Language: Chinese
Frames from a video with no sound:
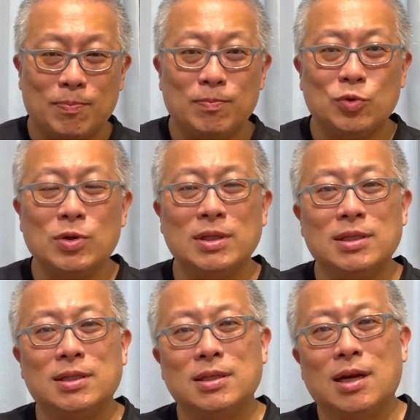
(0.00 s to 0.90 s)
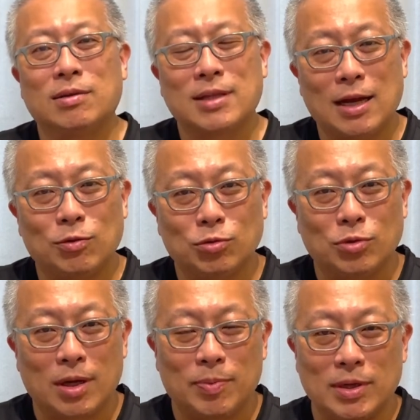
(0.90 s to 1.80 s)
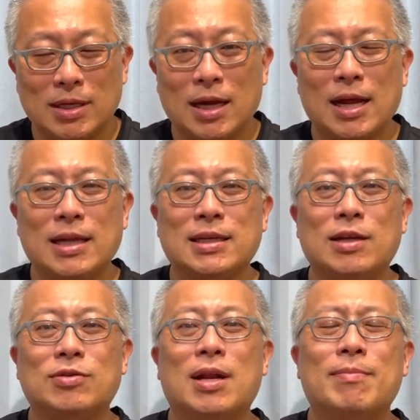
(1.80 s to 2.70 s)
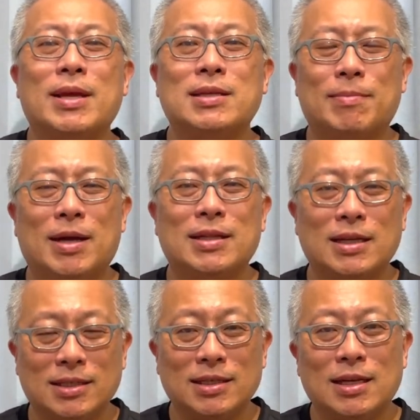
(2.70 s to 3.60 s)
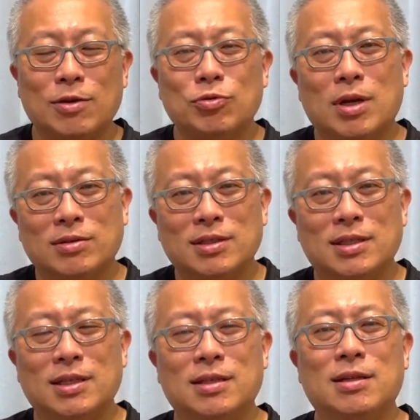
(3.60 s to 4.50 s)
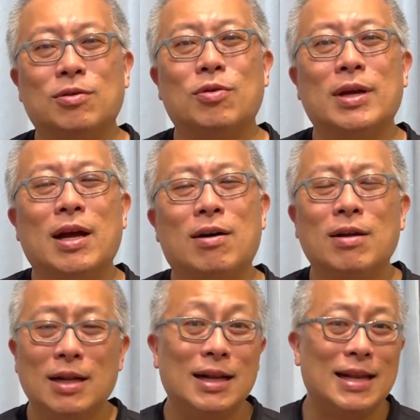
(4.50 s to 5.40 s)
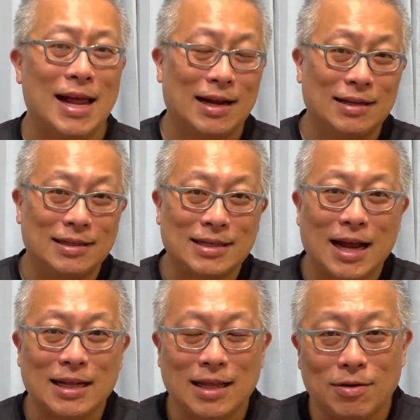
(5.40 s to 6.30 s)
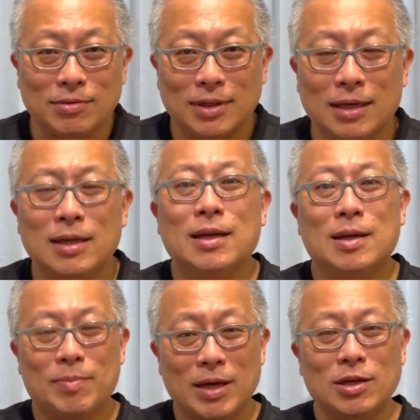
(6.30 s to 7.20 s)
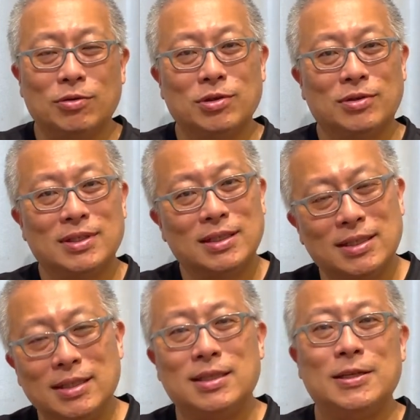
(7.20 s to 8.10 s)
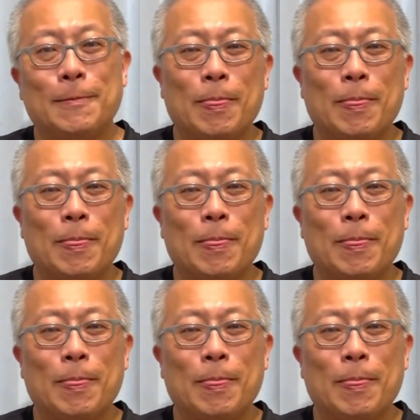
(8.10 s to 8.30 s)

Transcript: 君子之交淡如水，平常看起来虽然没什么，但实际上遇到事情的时候会要两肋插刀的。朋友就是知己。